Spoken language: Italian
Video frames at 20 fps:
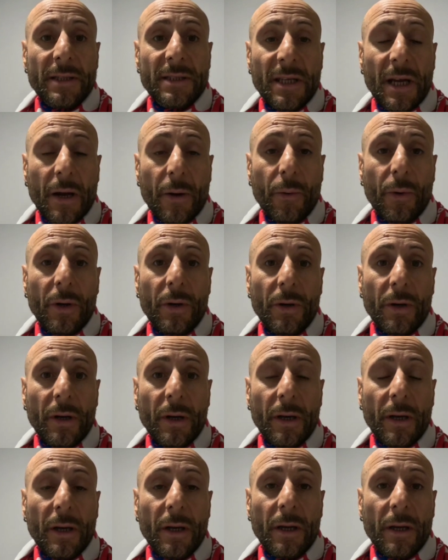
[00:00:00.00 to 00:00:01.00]
sa quello
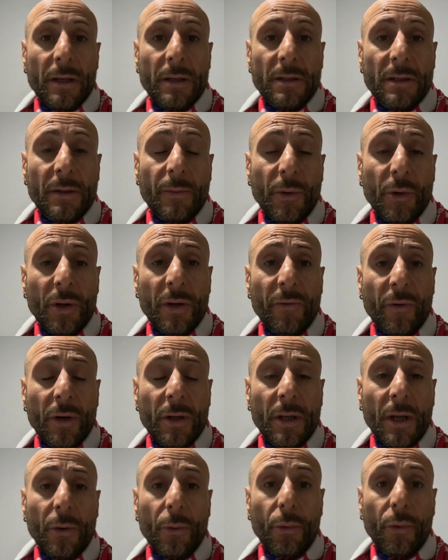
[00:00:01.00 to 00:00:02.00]
che Simone
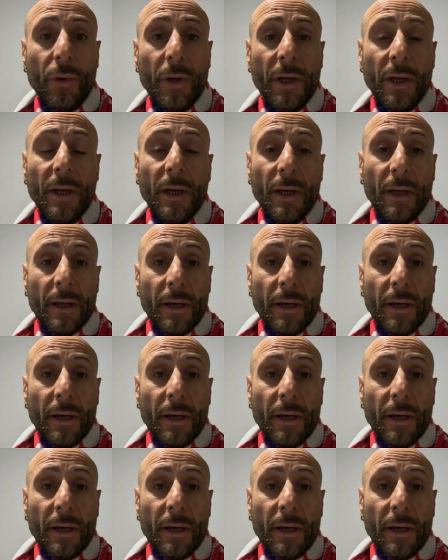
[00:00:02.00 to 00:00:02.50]
vuole da lui,